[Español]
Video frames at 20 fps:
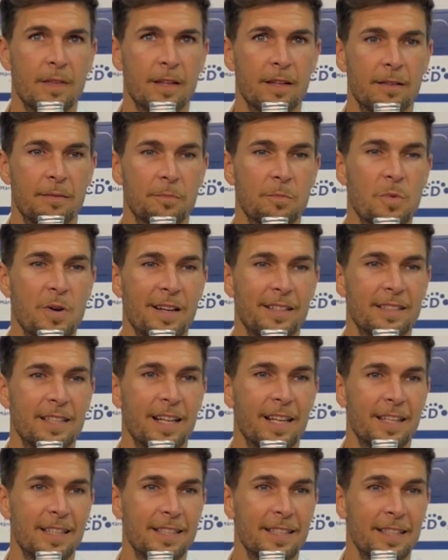Buenas
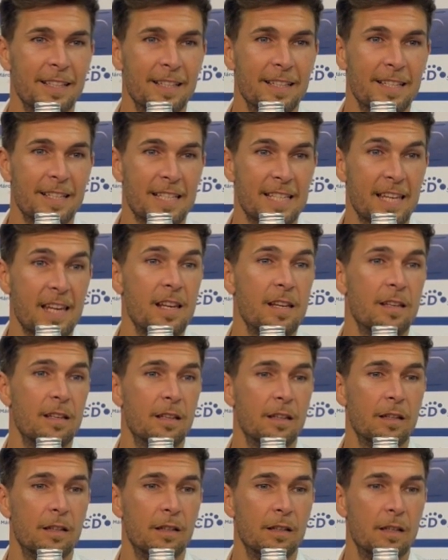tardes.
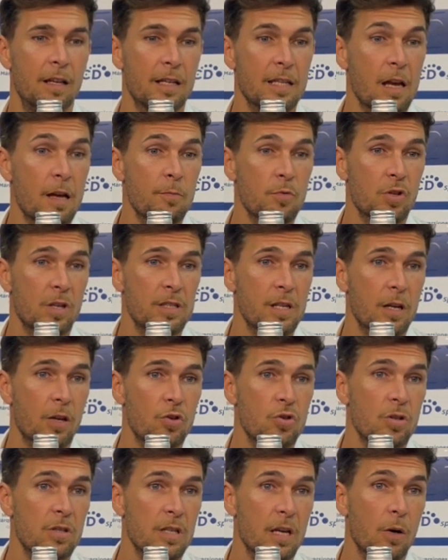Sí, ya sabemos que Sergio
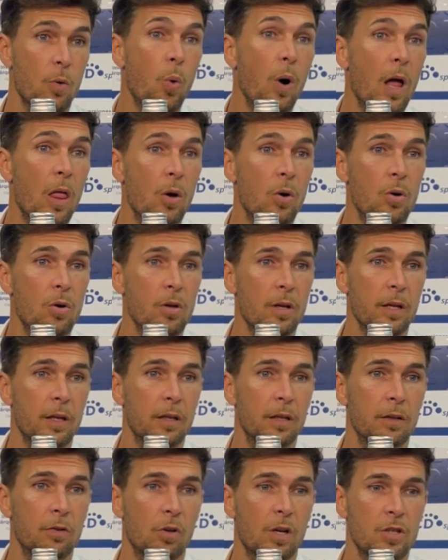es ese jugador
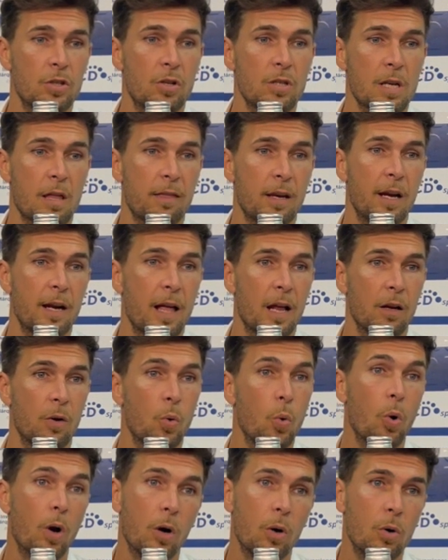que en ocasiones acelera el
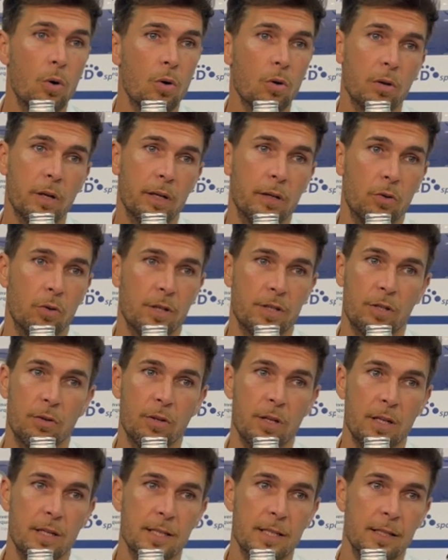juego, que en
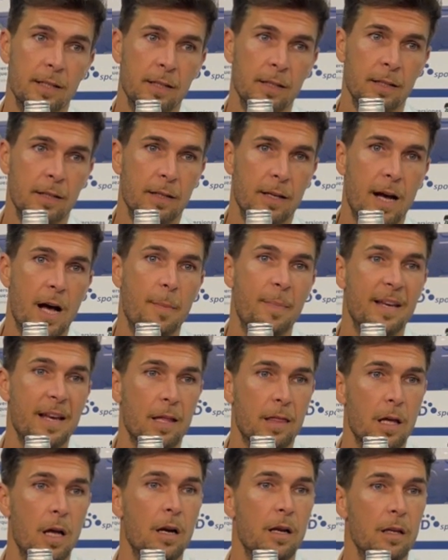ocasiones
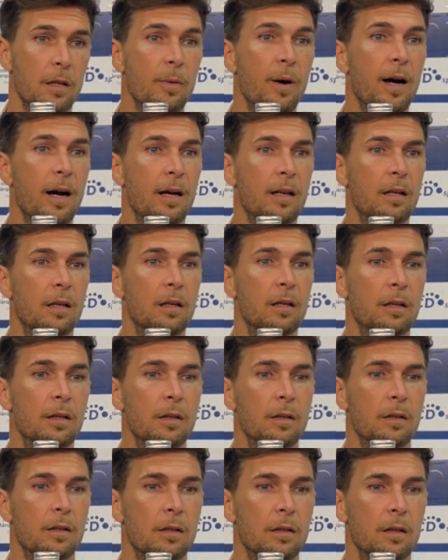amenaza al rival
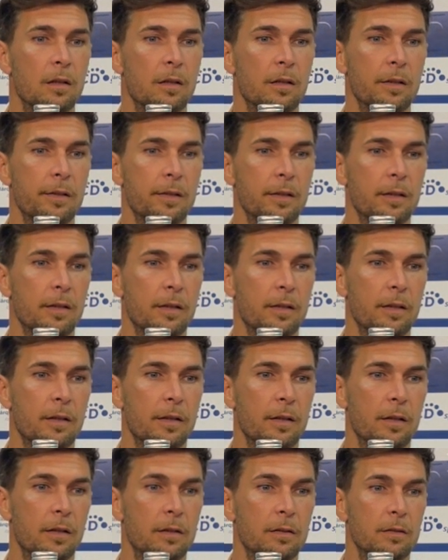
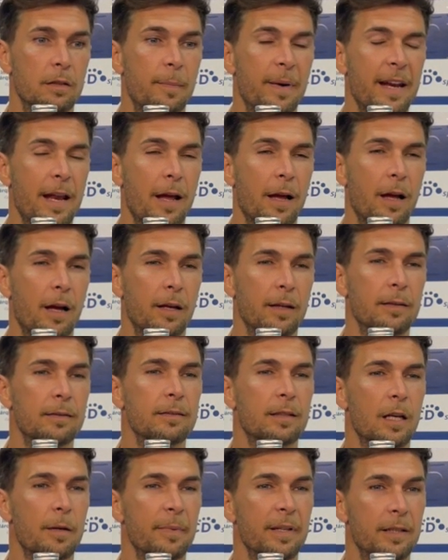eh, de manera
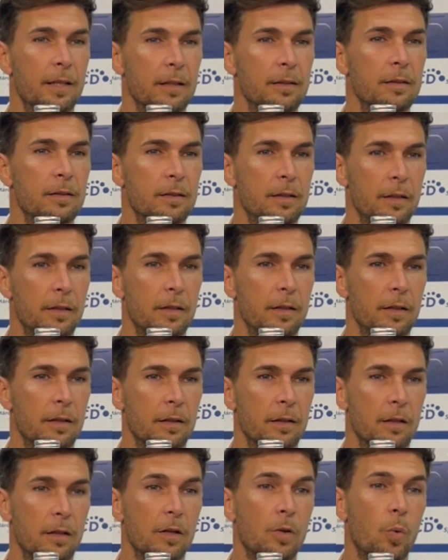
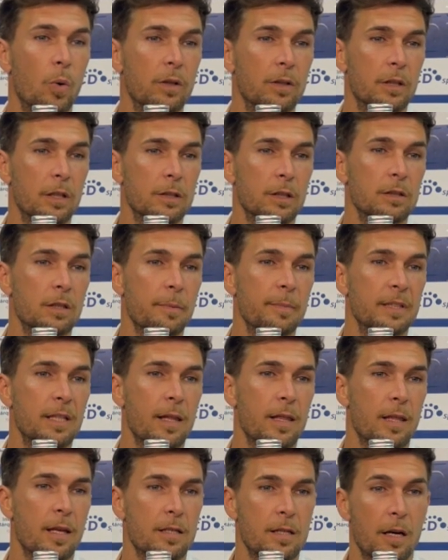intermitente y cuanta esa
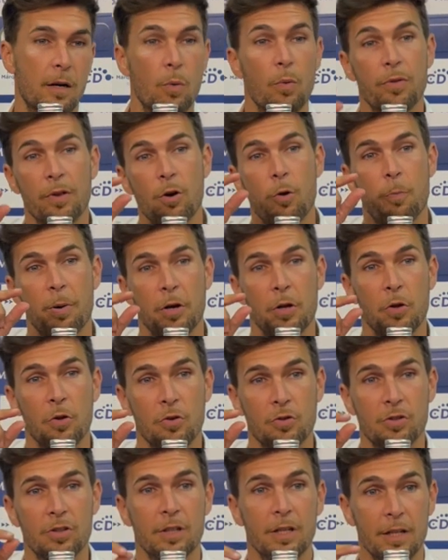intermitencia se reducen los
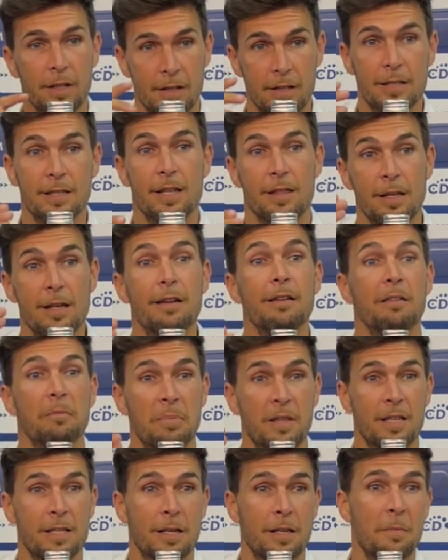periodos, es decir,
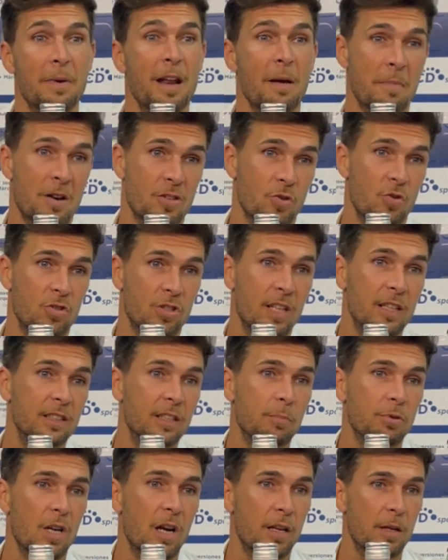empieza a ser de manera más
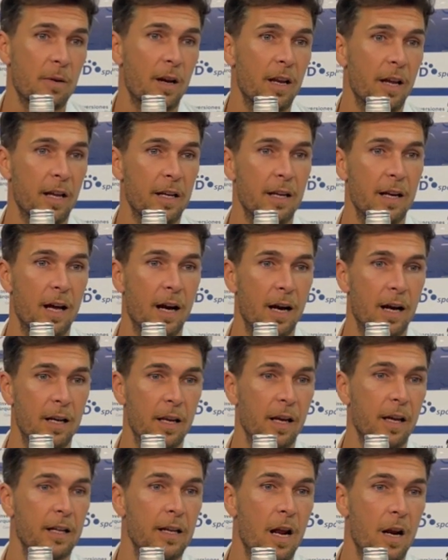constante, pues al rival le genera,
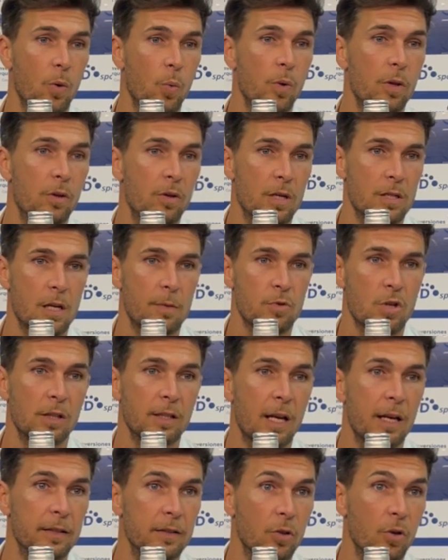le genera ruido, ya sabemos el
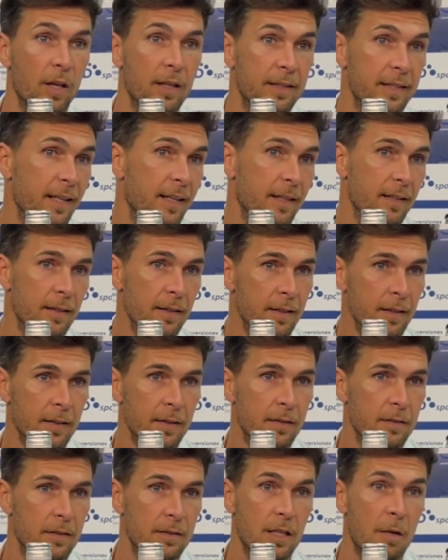talento que él tiene.
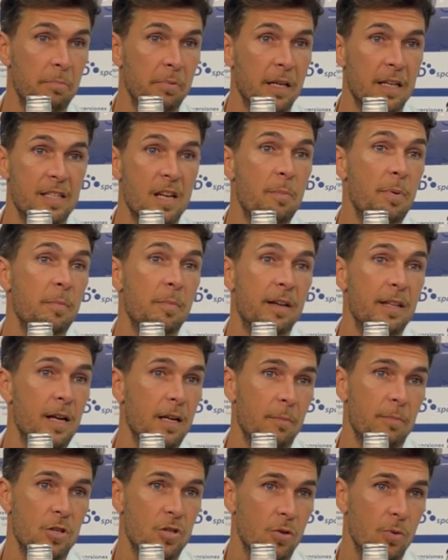Desde casi el primer día
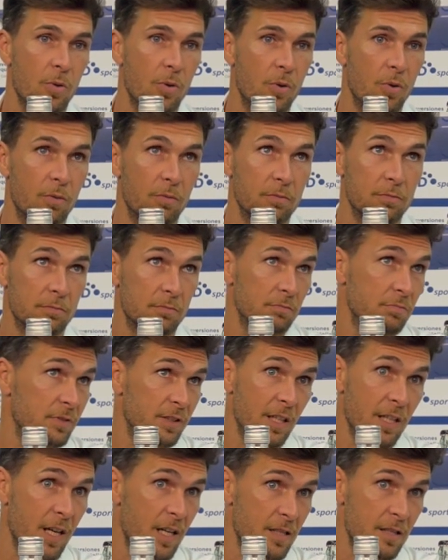que pisó,
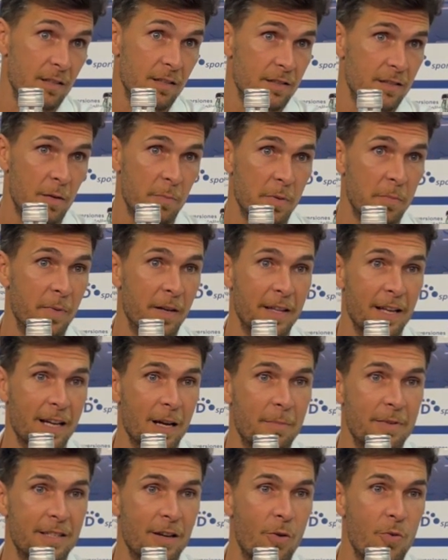sin casi, desde el primer día que
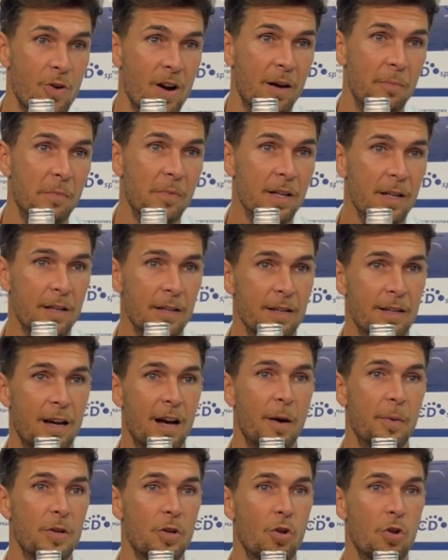ha pisado Ucam
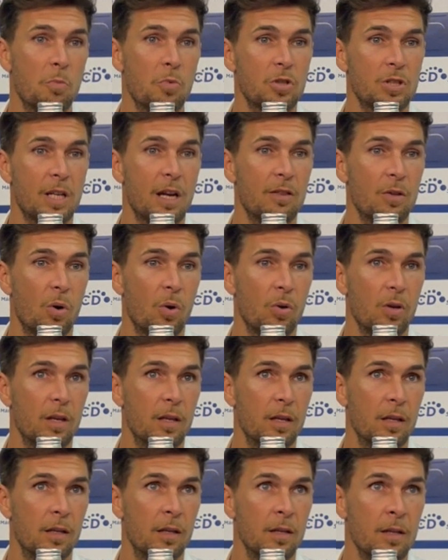ha venido demostrándolo
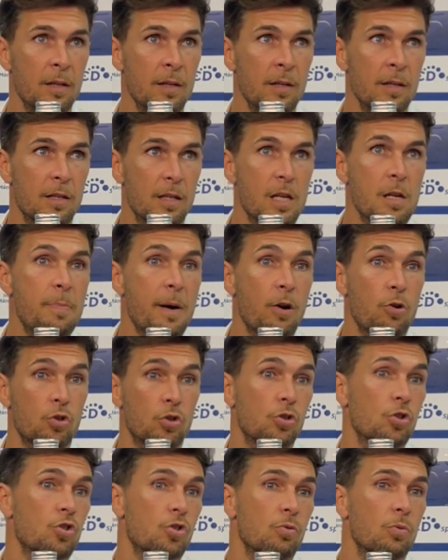y, para
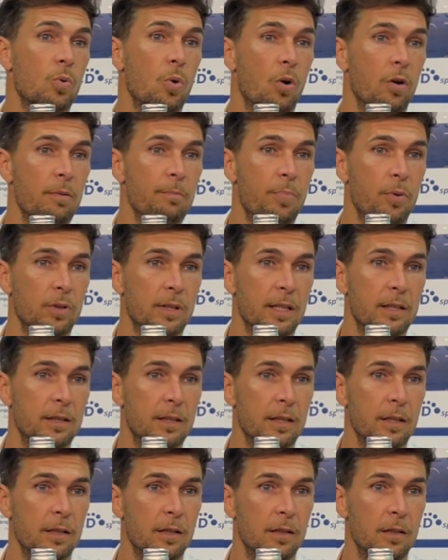nosotros es un jugador
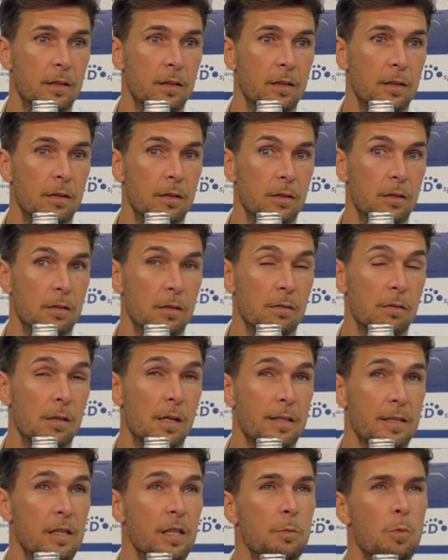importante y, y
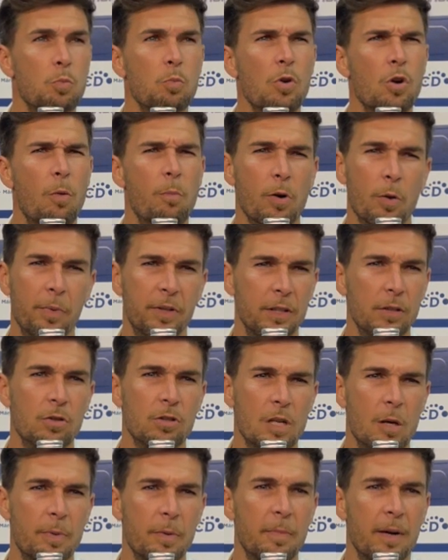le sentimos muy comprometido
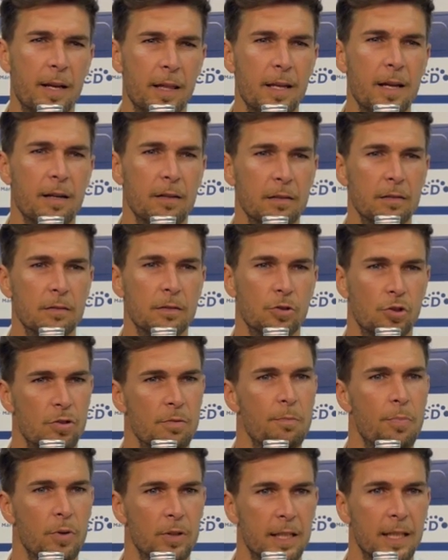desde el primer día, eso es
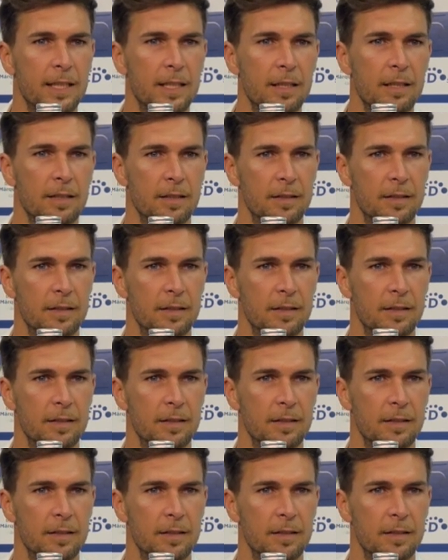importante.